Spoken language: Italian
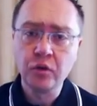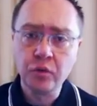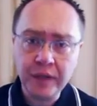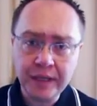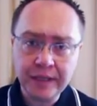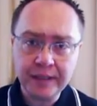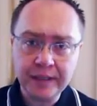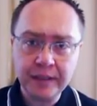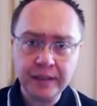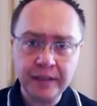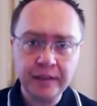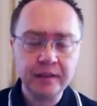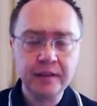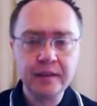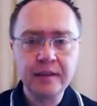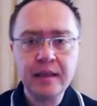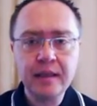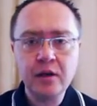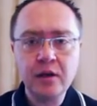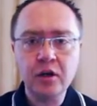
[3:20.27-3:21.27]
Quindi,
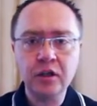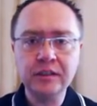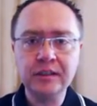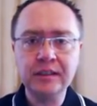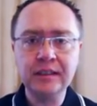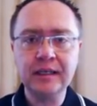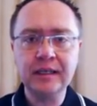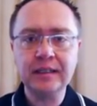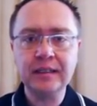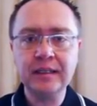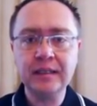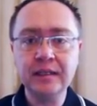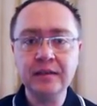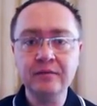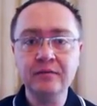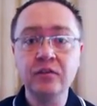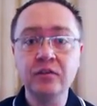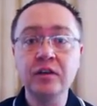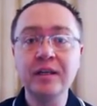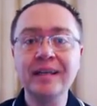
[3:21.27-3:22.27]
nell'ottica
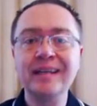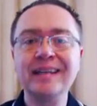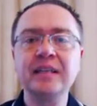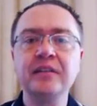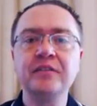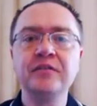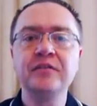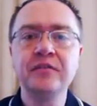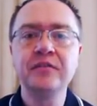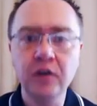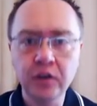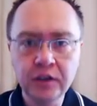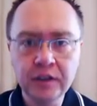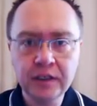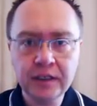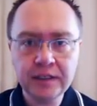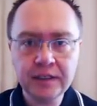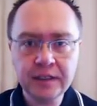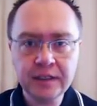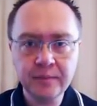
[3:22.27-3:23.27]
di voler
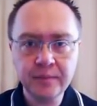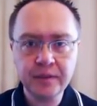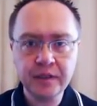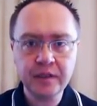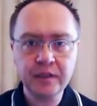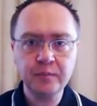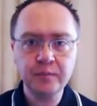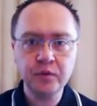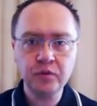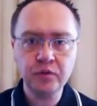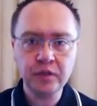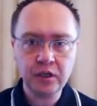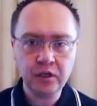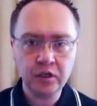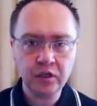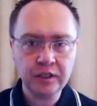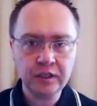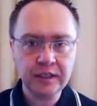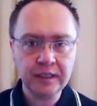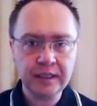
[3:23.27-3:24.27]
diffondere sempre di più,
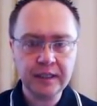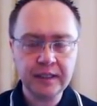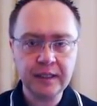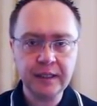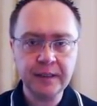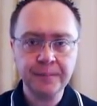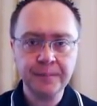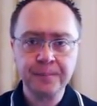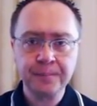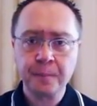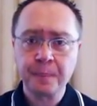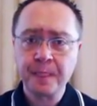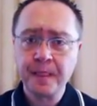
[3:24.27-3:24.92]
nell'ottica di